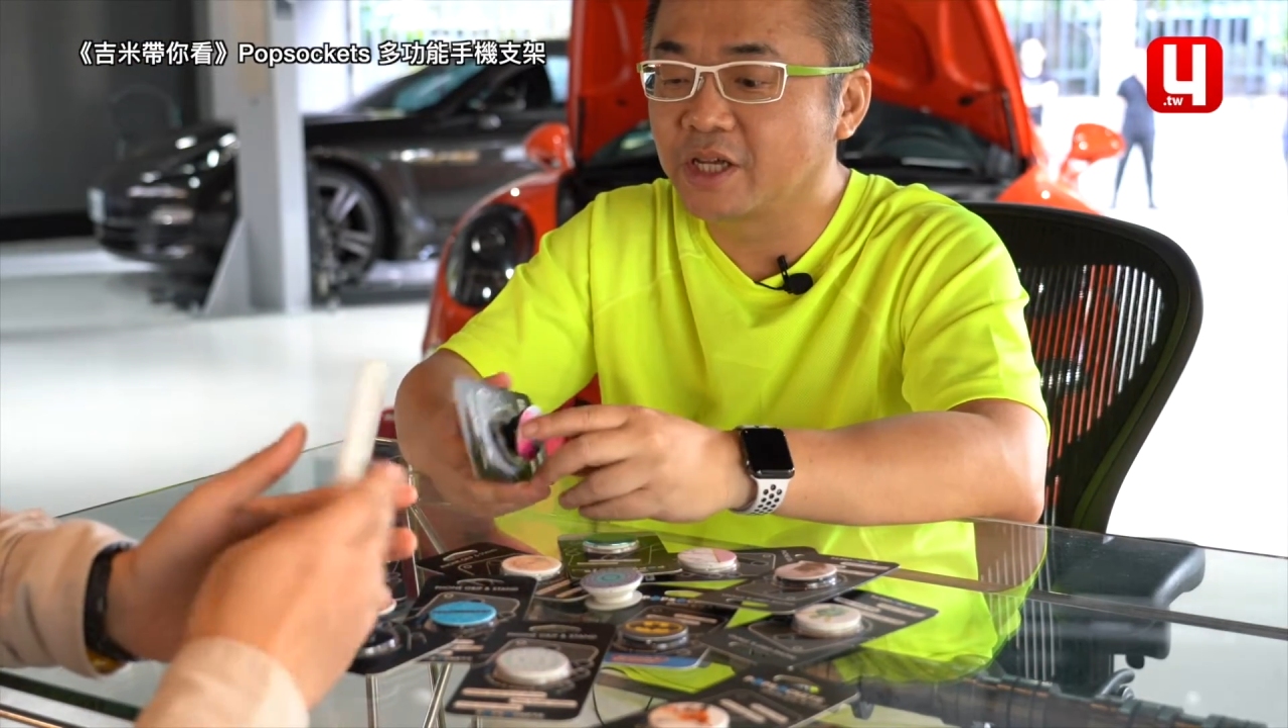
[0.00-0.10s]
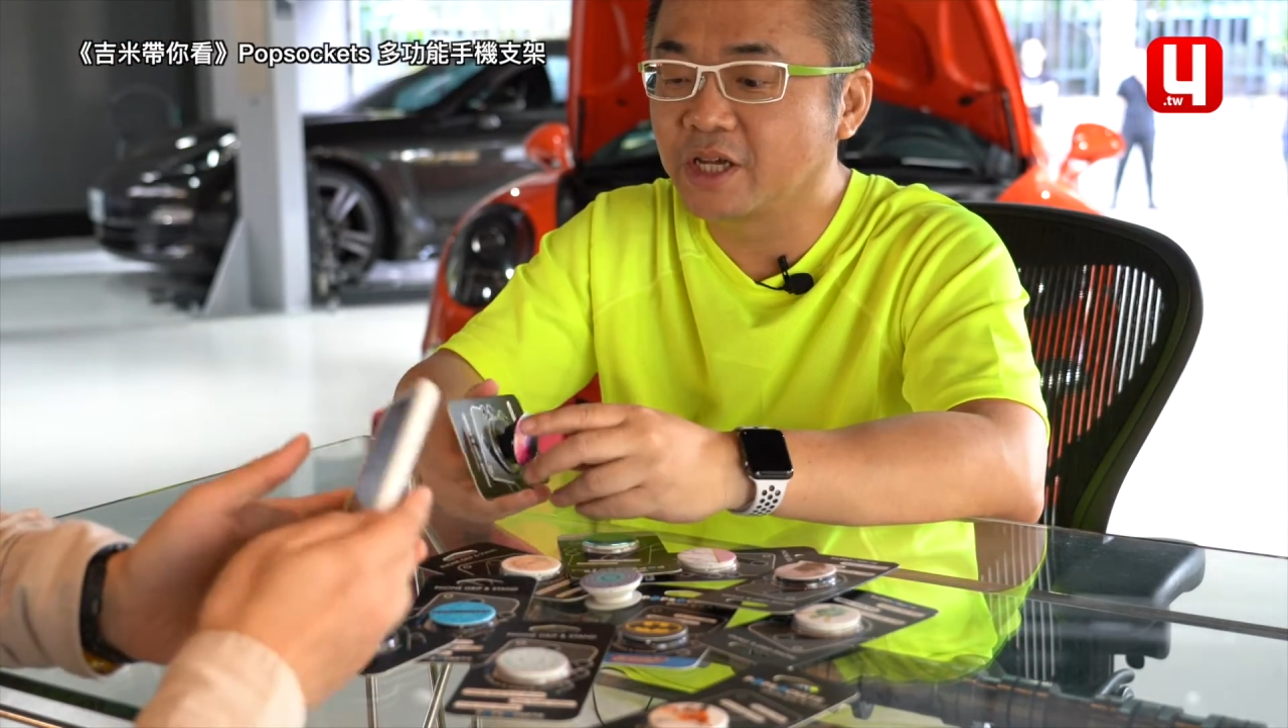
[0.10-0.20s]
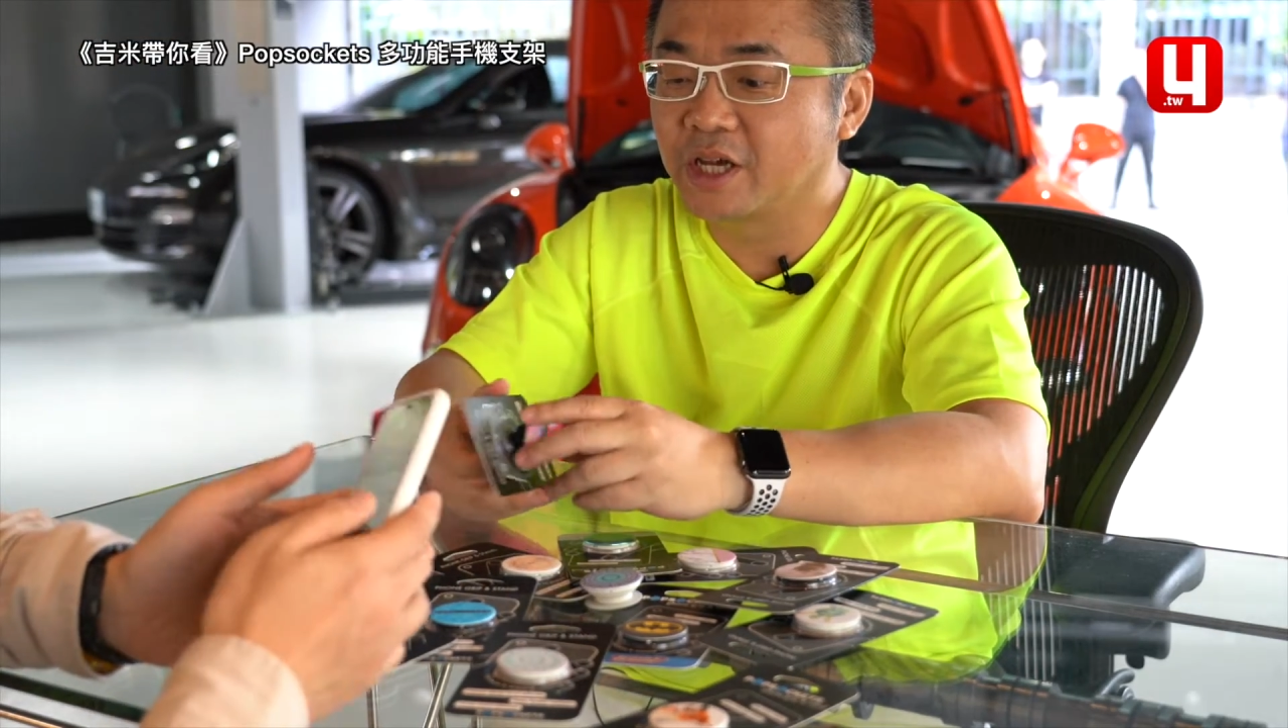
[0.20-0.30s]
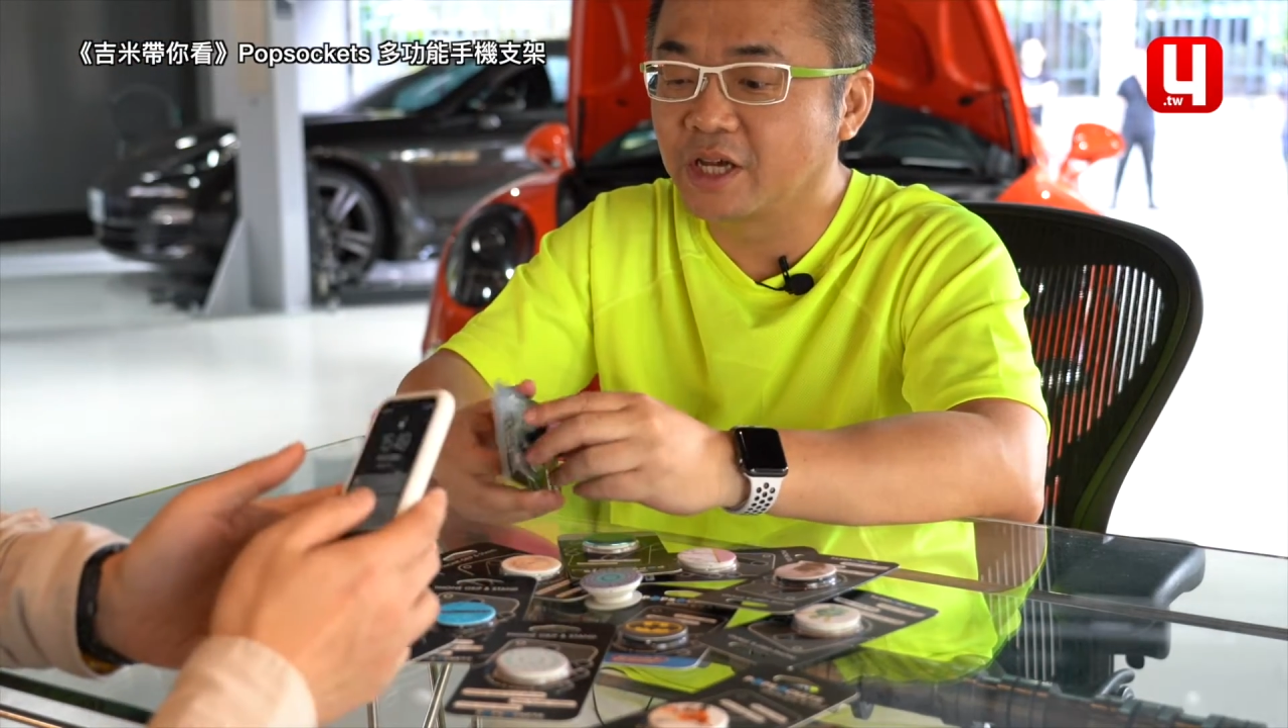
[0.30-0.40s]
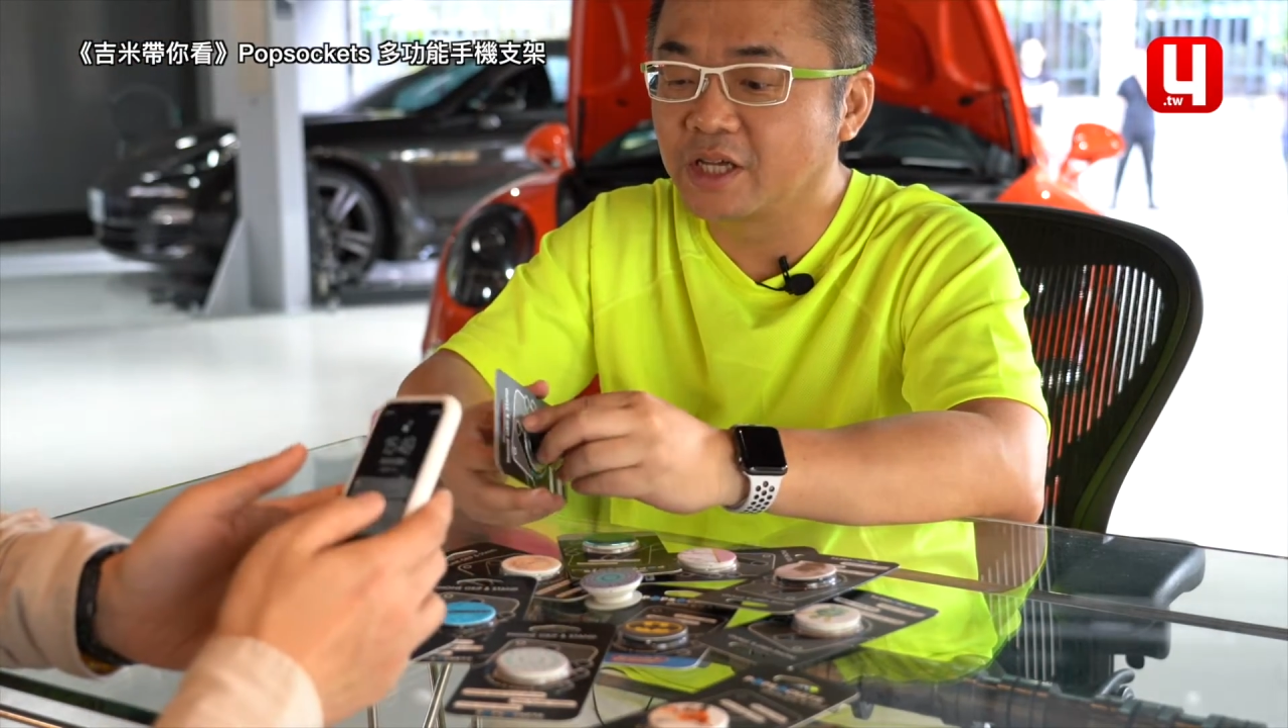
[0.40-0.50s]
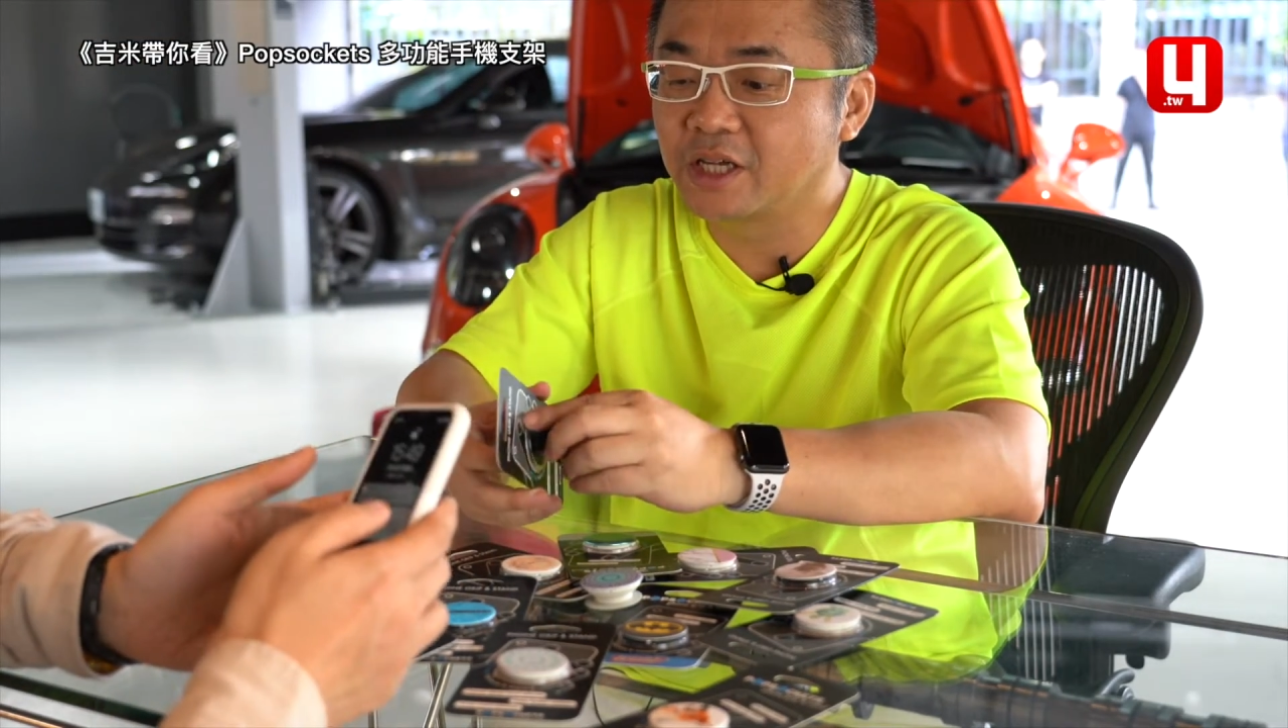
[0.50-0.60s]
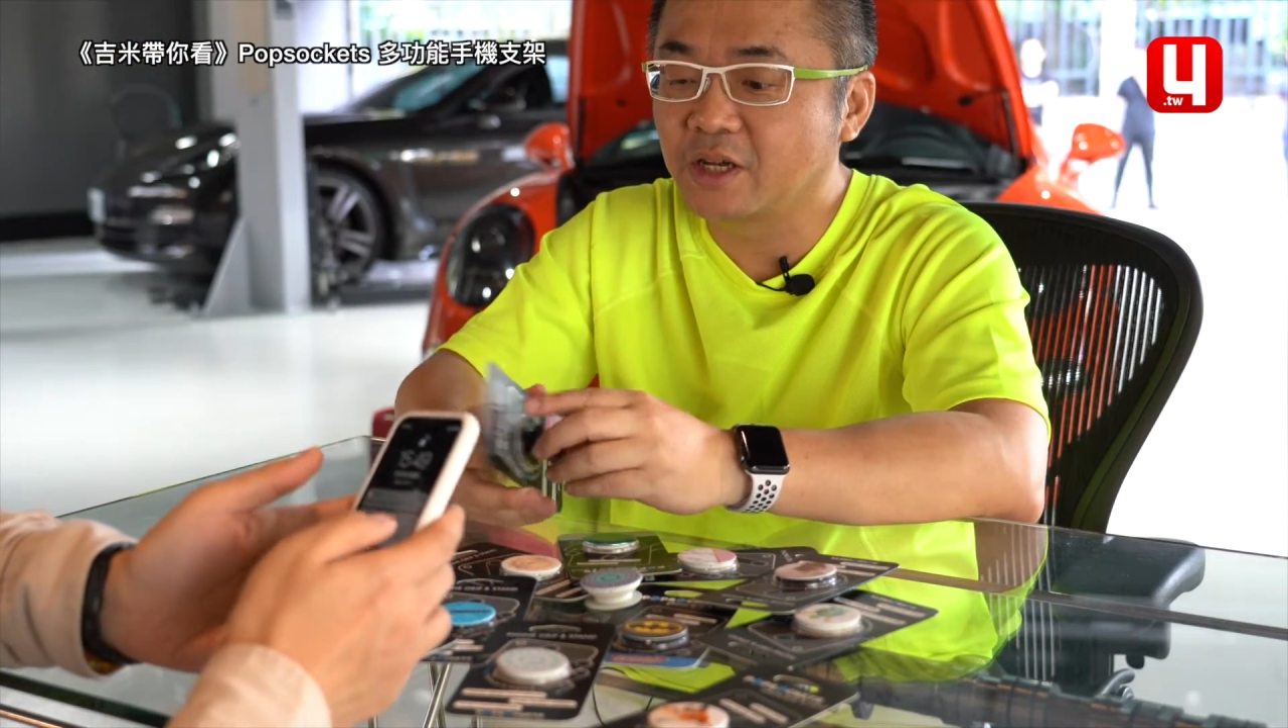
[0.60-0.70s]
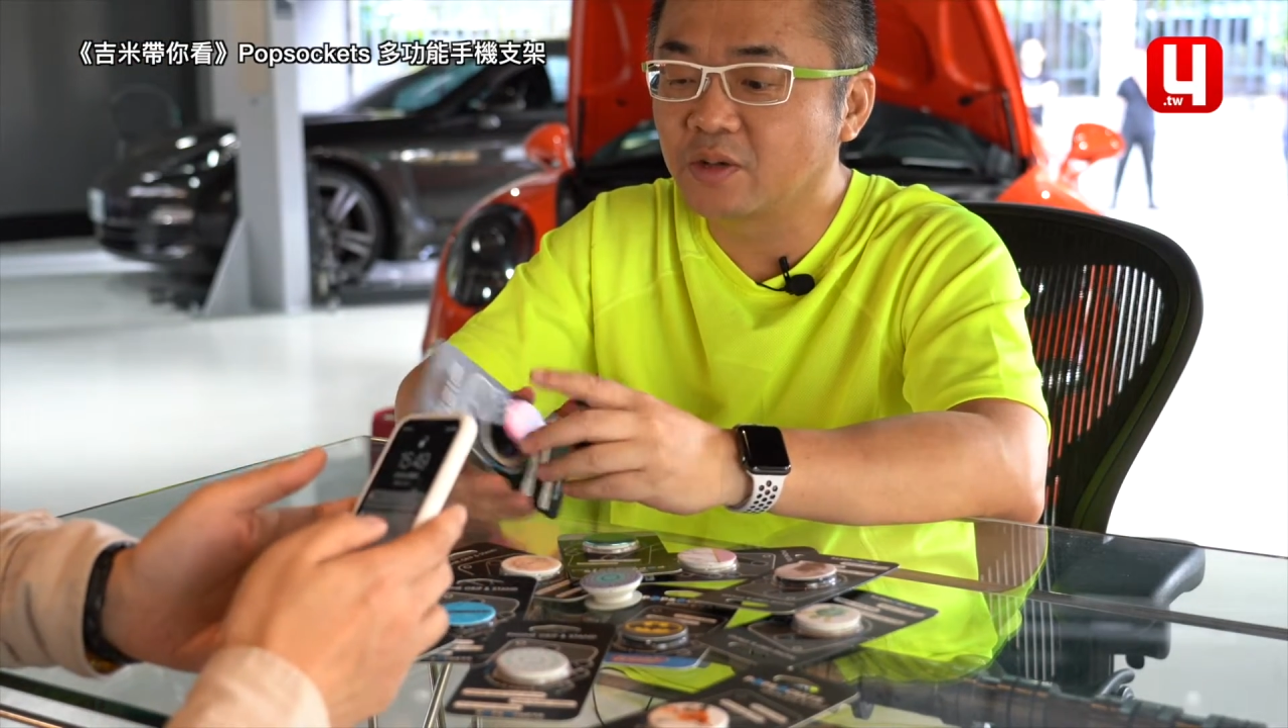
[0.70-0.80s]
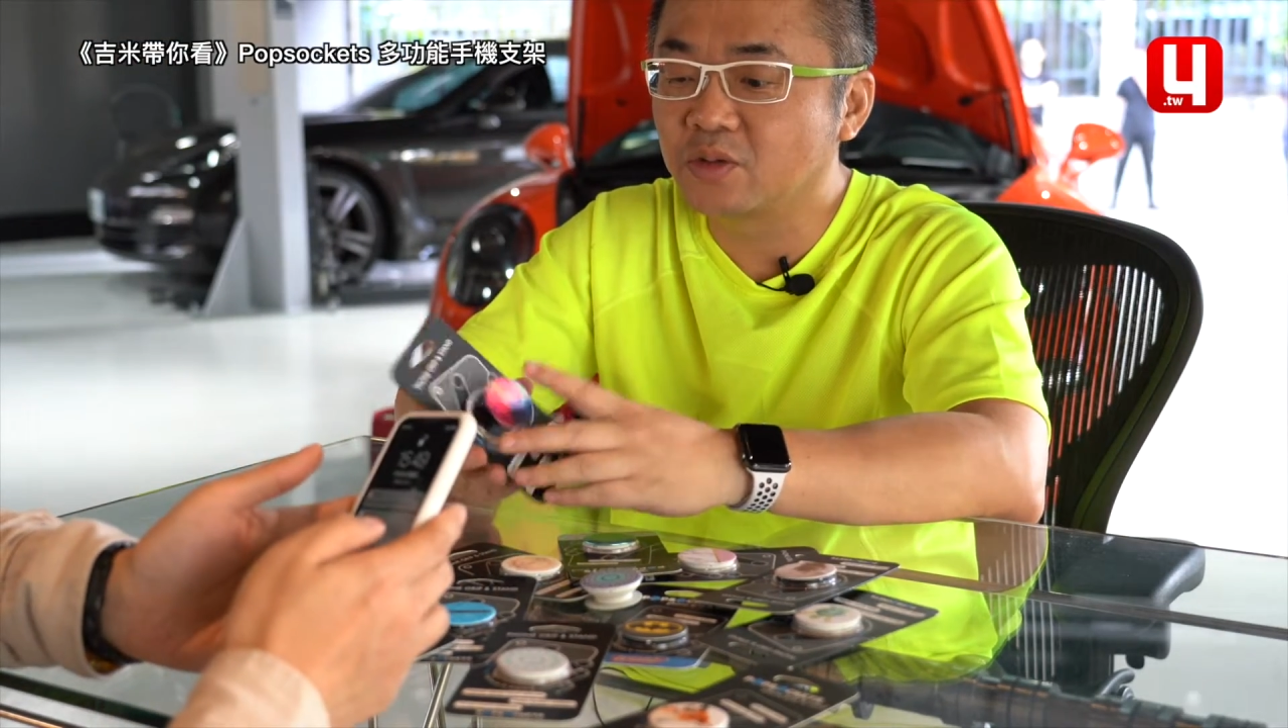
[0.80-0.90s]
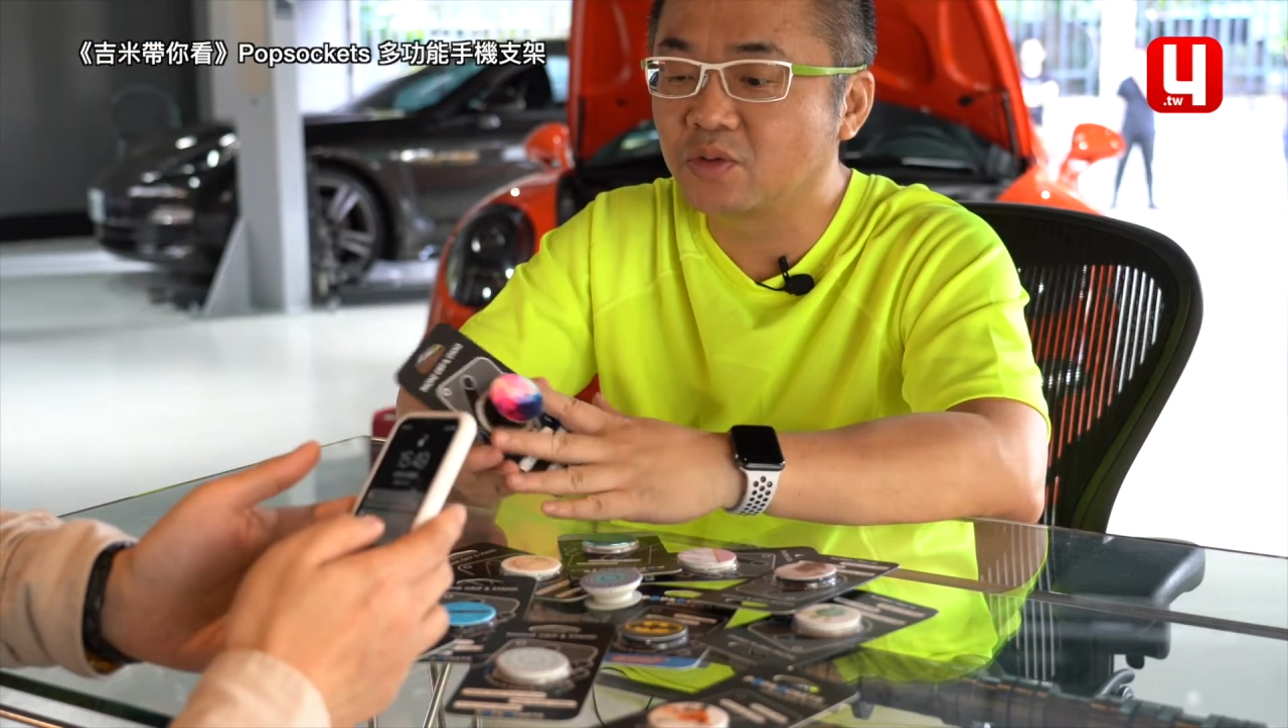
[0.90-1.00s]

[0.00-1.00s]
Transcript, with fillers: 一个一个